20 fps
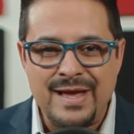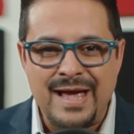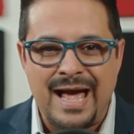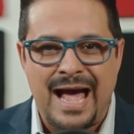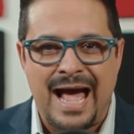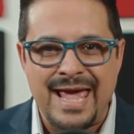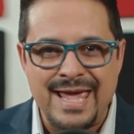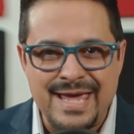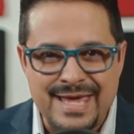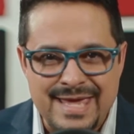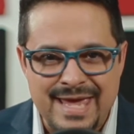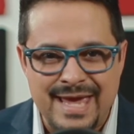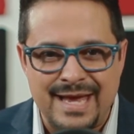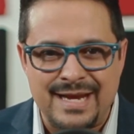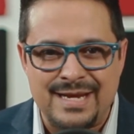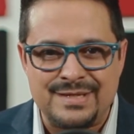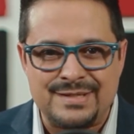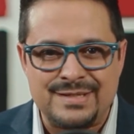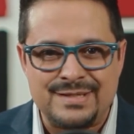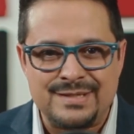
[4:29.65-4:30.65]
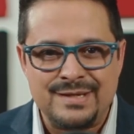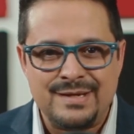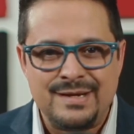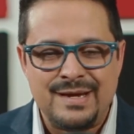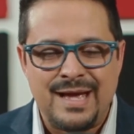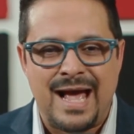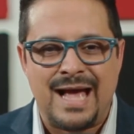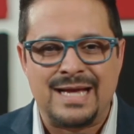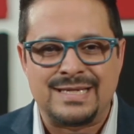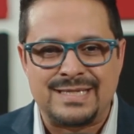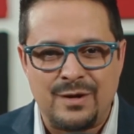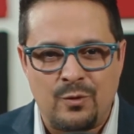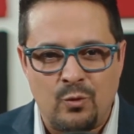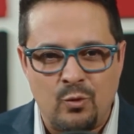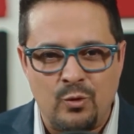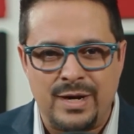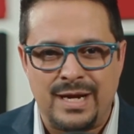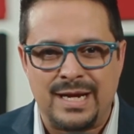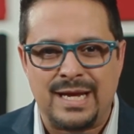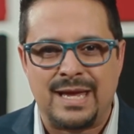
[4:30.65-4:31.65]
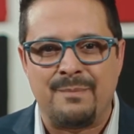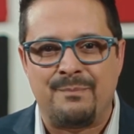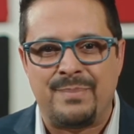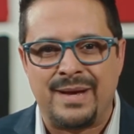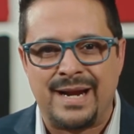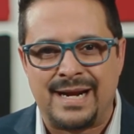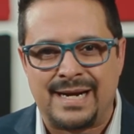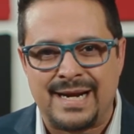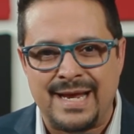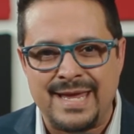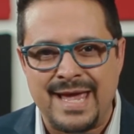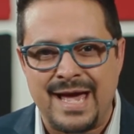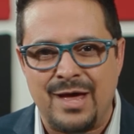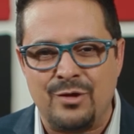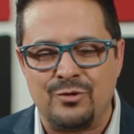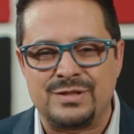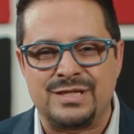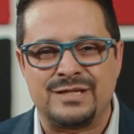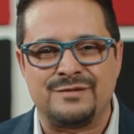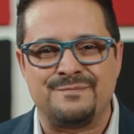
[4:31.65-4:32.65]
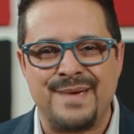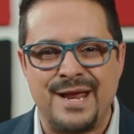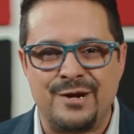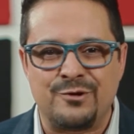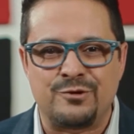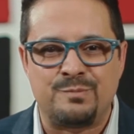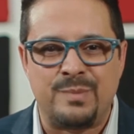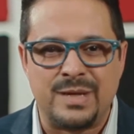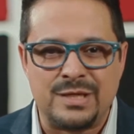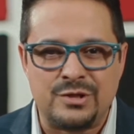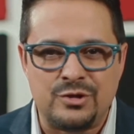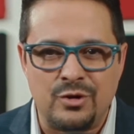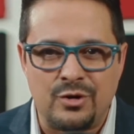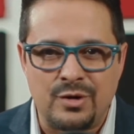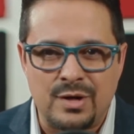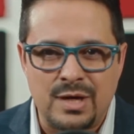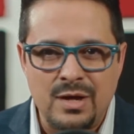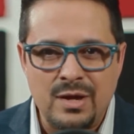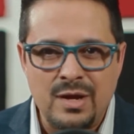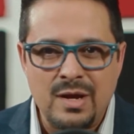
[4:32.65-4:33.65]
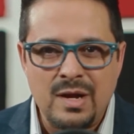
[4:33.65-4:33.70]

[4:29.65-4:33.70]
Hay quienes aseguran que para Rayados es menos presión